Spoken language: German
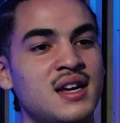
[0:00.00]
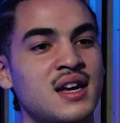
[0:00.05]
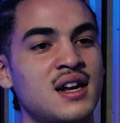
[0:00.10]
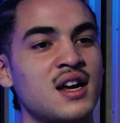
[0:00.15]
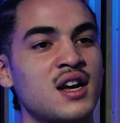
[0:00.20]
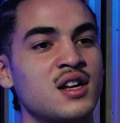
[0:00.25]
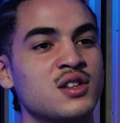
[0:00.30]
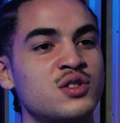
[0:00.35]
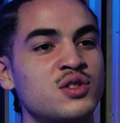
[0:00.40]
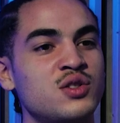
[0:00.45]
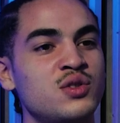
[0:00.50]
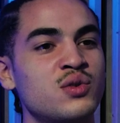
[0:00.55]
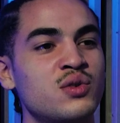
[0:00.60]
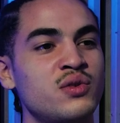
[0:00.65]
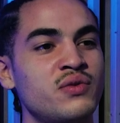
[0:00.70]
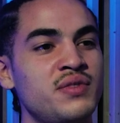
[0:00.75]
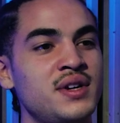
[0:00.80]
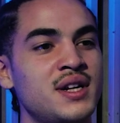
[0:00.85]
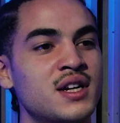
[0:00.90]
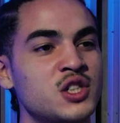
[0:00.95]
die
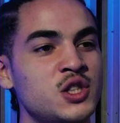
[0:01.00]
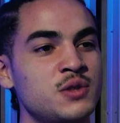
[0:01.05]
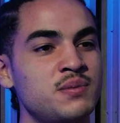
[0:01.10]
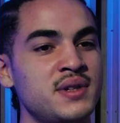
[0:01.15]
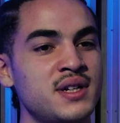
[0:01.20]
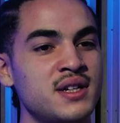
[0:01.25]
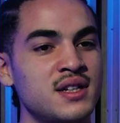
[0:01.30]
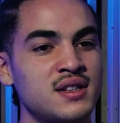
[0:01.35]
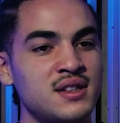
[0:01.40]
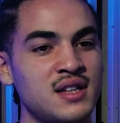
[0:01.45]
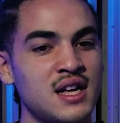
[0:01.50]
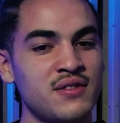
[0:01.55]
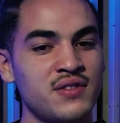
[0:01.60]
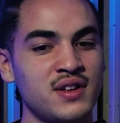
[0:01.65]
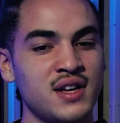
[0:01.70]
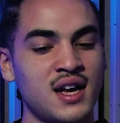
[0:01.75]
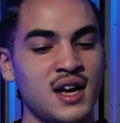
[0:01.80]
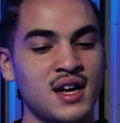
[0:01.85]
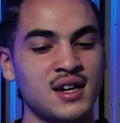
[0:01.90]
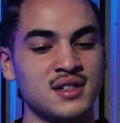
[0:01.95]
Generation widerspiegelt, in der
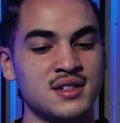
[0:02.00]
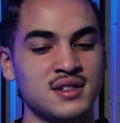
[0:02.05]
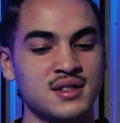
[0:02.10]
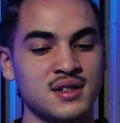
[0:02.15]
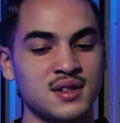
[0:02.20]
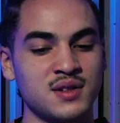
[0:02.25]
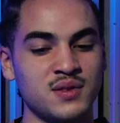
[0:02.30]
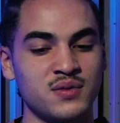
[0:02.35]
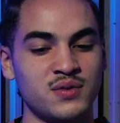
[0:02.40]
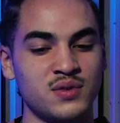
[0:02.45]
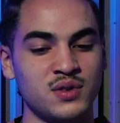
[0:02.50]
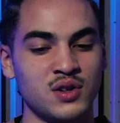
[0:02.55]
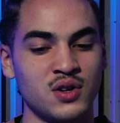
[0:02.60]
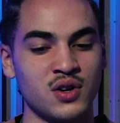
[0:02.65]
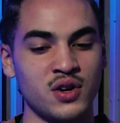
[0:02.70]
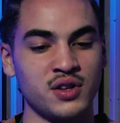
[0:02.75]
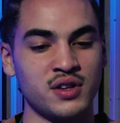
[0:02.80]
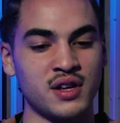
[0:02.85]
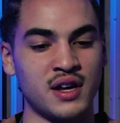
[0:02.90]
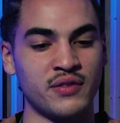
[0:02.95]
wir gerade sind, wo die
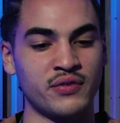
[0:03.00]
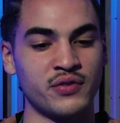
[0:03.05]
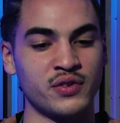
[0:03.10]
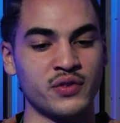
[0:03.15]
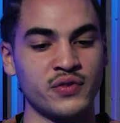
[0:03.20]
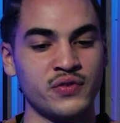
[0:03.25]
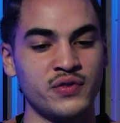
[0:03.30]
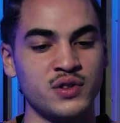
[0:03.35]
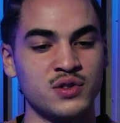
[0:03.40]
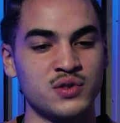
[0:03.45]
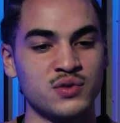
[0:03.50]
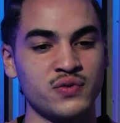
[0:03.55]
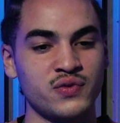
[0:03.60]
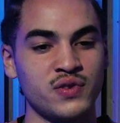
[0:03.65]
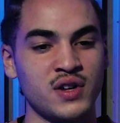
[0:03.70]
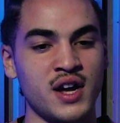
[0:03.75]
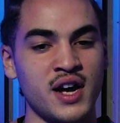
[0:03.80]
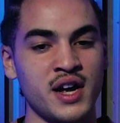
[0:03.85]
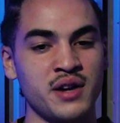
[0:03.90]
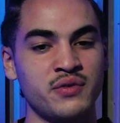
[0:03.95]
Leute einfach viel zu
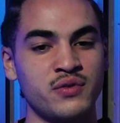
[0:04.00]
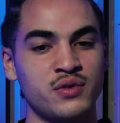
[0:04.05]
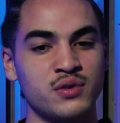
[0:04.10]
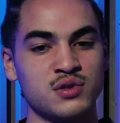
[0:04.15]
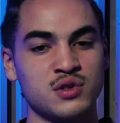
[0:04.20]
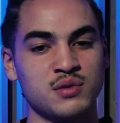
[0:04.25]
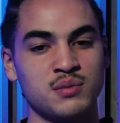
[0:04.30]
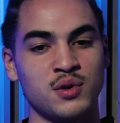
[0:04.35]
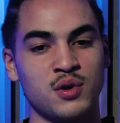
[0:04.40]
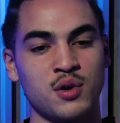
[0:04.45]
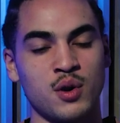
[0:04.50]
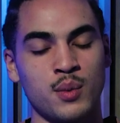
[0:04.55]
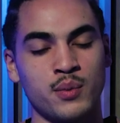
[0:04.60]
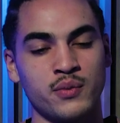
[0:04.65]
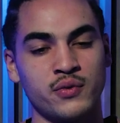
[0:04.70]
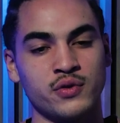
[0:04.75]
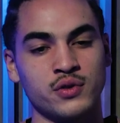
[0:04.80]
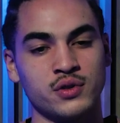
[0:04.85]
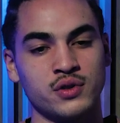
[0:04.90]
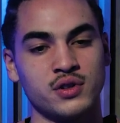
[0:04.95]
viel Einflüsse
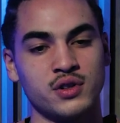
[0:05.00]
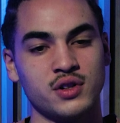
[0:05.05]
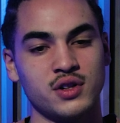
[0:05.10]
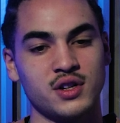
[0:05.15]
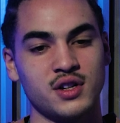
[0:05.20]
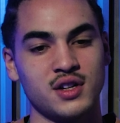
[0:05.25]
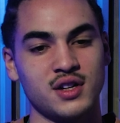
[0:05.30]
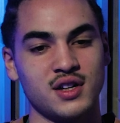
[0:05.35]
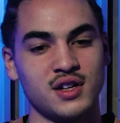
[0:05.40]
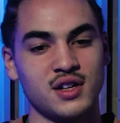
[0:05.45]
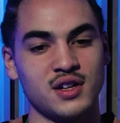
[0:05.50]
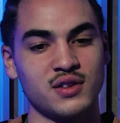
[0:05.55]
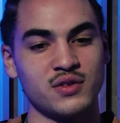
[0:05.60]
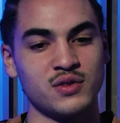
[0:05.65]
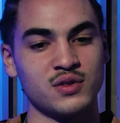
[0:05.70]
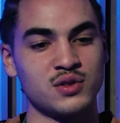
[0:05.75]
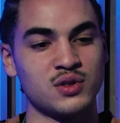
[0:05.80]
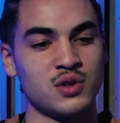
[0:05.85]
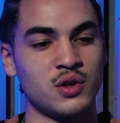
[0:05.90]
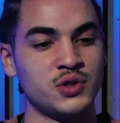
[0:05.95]
bekommen von,
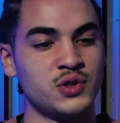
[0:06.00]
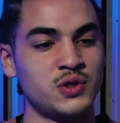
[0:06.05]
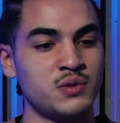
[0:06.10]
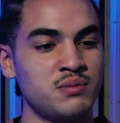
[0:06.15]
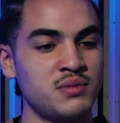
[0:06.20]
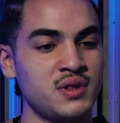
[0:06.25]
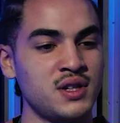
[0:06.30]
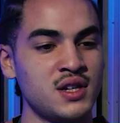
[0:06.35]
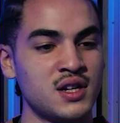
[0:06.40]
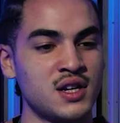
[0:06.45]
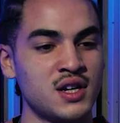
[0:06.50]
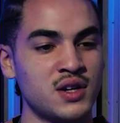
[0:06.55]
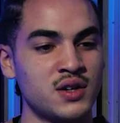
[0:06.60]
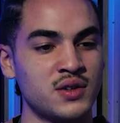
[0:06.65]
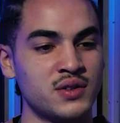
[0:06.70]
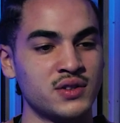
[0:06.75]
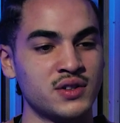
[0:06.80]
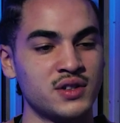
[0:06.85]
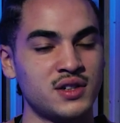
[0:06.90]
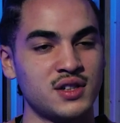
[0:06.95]
von Social
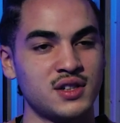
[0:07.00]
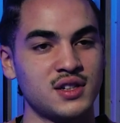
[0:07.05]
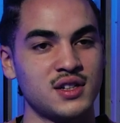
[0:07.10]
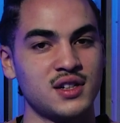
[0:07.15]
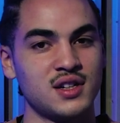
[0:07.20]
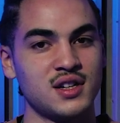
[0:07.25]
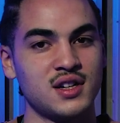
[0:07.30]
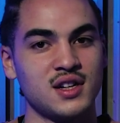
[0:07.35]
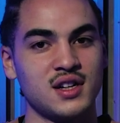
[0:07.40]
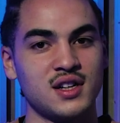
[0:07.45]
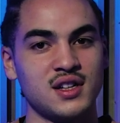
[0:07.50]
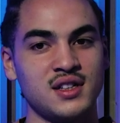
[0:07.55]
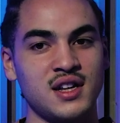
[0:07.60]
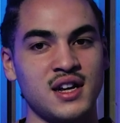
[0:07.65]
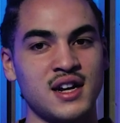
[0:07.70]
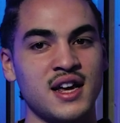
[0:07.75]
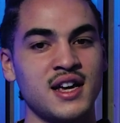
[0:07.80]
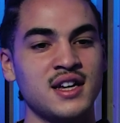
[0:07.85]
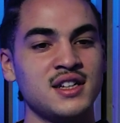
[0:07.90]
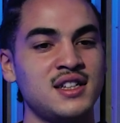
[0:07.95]
Media und
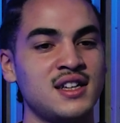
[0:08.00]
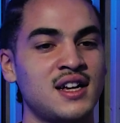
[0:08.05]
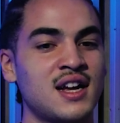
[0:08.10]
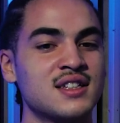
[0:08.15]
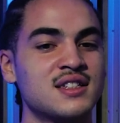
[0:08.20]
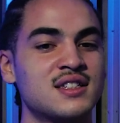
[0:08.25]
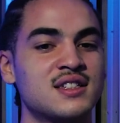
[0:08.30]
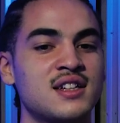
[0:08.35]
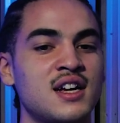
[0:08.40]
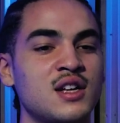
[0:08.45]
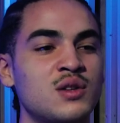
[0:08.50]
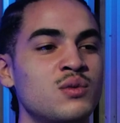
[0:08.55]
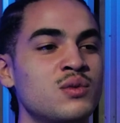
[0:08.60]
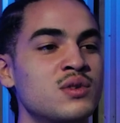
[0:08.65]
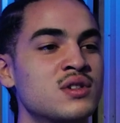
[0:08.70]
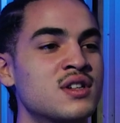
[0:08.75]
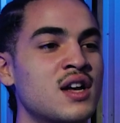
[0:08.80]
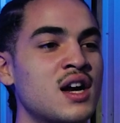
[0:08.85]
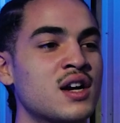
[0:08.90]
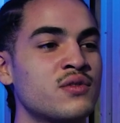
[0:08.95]
denen eigentlich die ganze Zeit
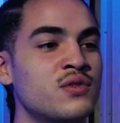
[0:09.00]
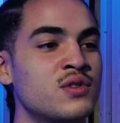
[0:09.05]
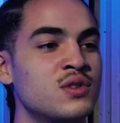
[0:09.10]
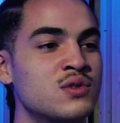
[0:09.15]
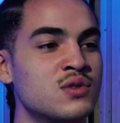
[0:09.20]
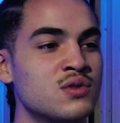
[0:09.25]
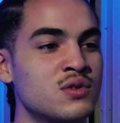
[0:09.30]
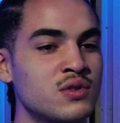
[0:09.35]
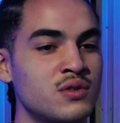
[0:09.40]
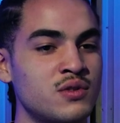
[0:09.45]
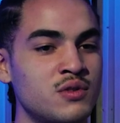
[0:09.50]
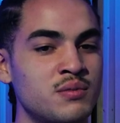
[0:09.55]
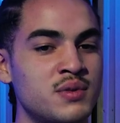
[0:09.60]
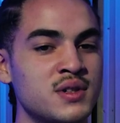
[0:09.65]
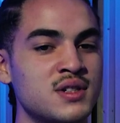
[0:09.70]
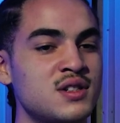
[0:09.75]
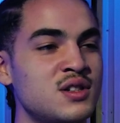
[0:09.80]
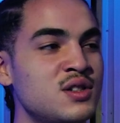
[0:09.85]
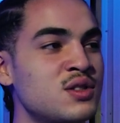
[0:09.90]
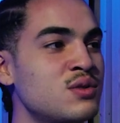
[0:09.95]
nur gesagt wird, so, du
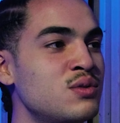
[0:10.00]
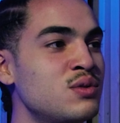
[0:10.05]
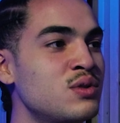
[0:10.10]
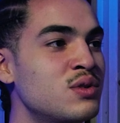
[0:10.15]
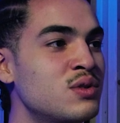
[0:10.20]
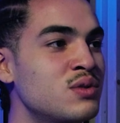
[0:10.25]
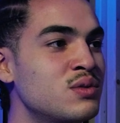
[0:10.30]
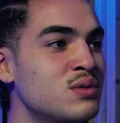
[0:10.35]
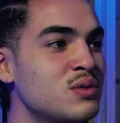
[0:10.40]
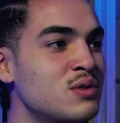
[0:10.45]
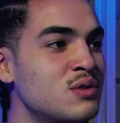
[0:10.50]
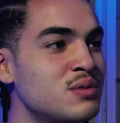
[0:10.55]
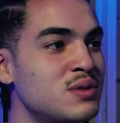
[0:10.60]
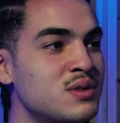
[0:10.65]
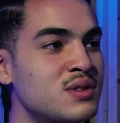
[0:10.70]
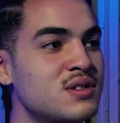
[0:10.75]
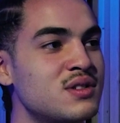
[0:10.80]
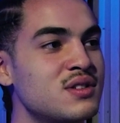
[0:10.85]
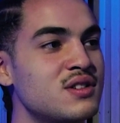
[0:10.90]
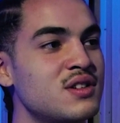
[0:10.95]
bist nicht gut genug, du
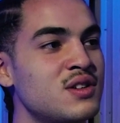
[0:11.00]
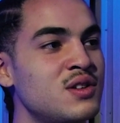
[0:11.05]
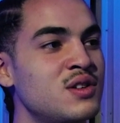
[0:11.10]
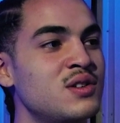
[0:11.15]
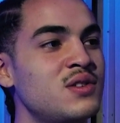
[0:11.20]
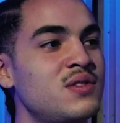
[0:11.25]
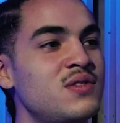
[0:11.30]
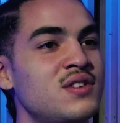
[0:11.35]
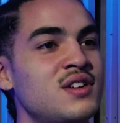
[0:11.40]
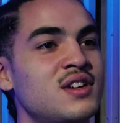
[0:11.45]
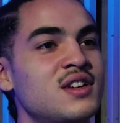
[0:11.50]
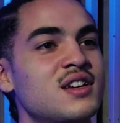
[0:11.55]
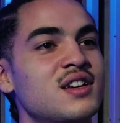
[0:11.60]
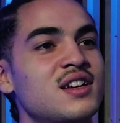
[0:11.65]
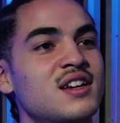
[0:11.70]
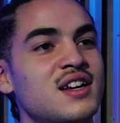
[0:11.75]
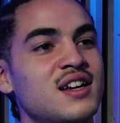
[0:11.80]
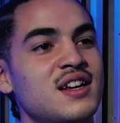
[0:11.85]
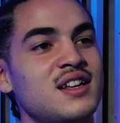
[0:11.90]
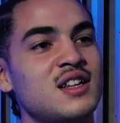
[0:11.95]
bist
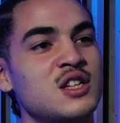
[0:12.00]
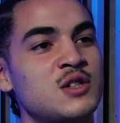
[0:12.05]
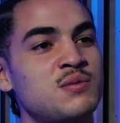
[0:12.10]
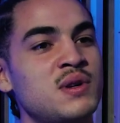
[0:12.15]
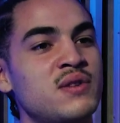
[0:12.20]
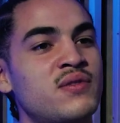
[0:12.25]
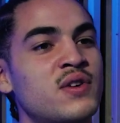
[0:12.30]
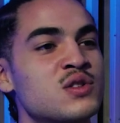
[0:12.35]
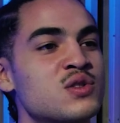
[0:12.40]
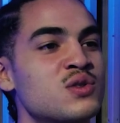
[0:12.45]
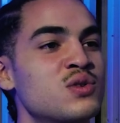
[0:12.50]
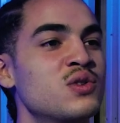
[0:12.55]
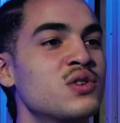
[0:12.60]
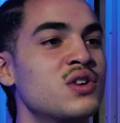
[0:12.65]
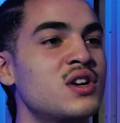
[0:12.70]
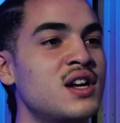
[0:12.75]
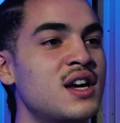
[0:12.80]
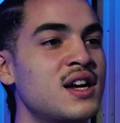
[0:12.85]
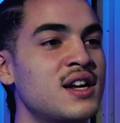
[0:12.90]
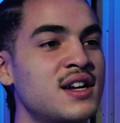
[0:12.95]
irgendwie das Bild, was du
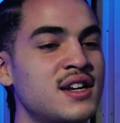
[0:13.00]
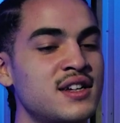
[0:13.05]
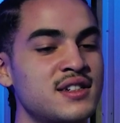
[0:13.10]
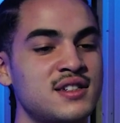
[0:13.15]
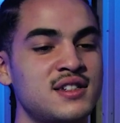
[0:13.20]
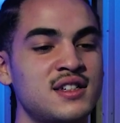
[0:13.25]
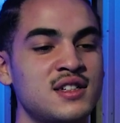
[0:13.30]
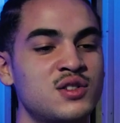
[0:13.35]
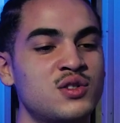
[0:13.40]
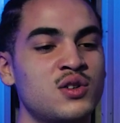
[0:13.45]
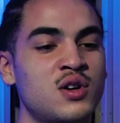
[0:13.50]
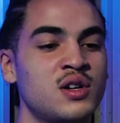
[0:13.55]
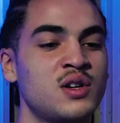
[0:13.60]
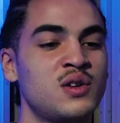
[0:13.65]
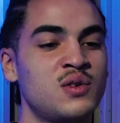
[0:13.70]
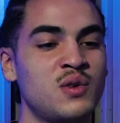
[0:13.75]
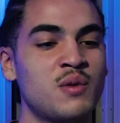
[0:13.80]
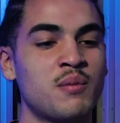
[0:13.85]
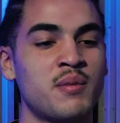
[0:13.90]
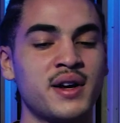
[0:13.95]
hochgeladen hast, den Song,
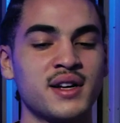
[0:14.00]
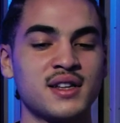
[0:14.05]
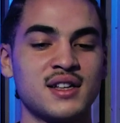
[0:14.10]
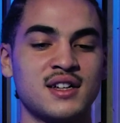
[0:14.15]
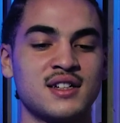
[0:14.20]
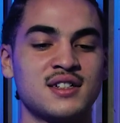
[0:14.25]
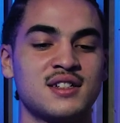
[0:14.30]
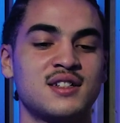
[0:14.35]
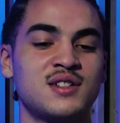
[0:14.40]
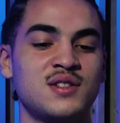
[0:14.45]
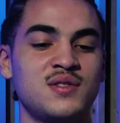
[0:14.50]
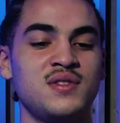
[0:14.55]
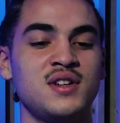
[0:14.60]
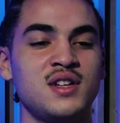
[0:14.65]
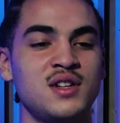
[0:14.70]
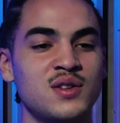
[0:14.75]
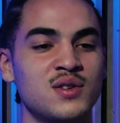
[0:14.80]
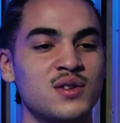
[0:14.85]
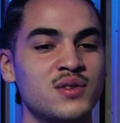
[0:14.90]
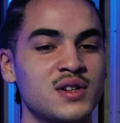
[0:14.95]
den du gemacht hast, das
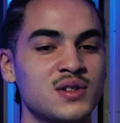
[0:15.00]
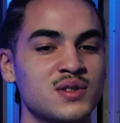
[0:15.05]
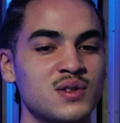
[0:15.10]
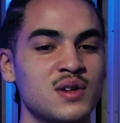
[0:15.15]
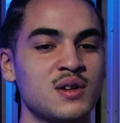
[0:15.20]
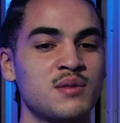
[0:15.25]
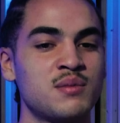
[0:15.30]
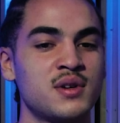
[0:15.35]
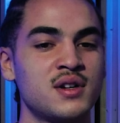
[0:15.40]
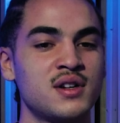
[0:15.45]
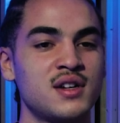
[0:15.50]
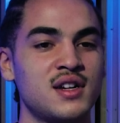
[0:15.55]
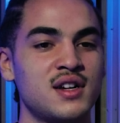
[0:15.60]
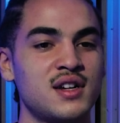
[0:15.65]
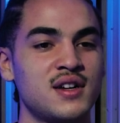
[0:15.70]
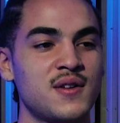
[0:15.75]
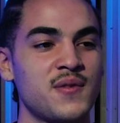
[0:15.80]
Video, was auch immer.